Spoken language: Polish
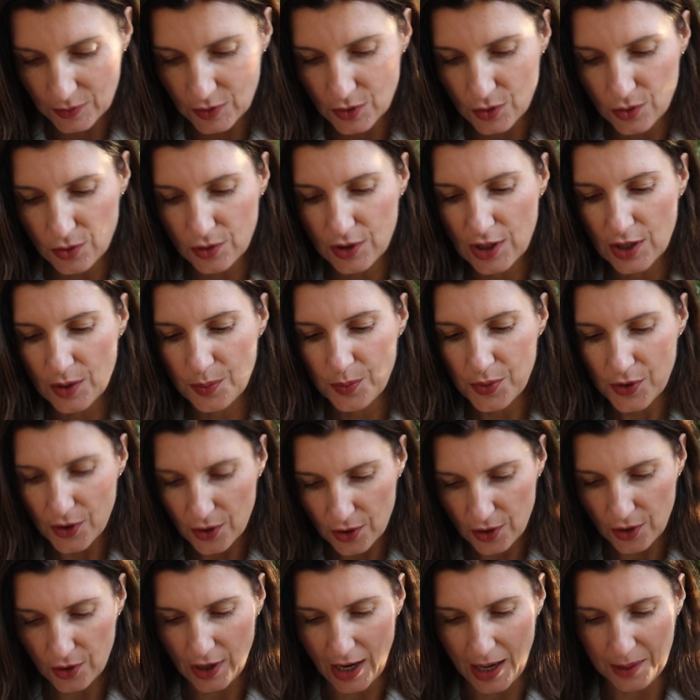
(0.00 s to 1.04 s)
drugich
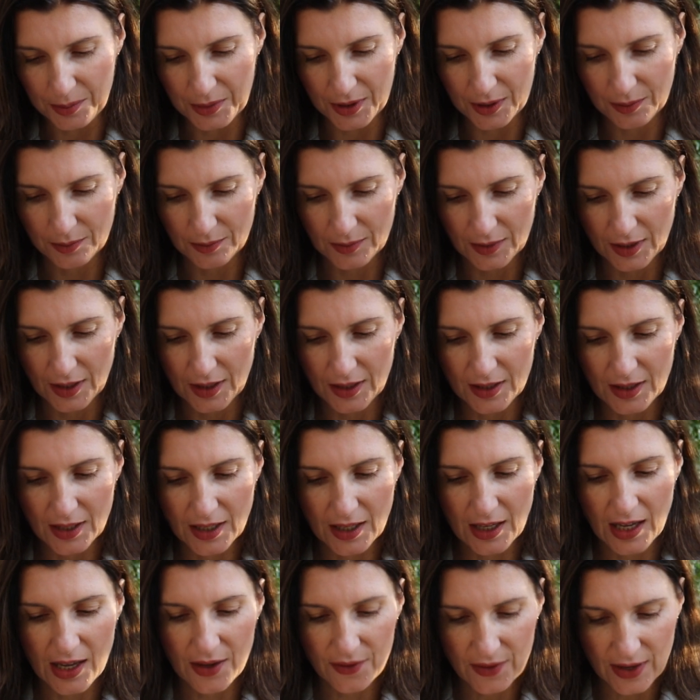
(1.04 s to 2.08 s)
prorokami,
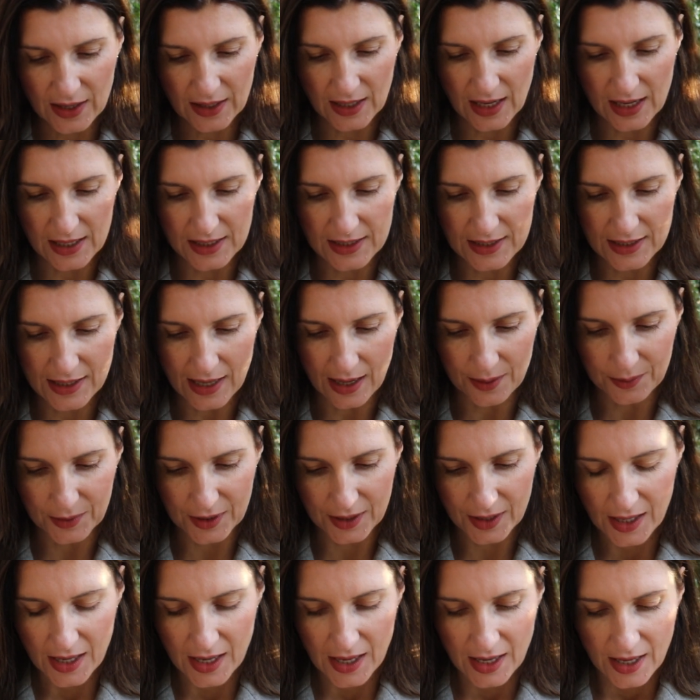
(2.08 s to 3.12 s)
innych ewangelistami,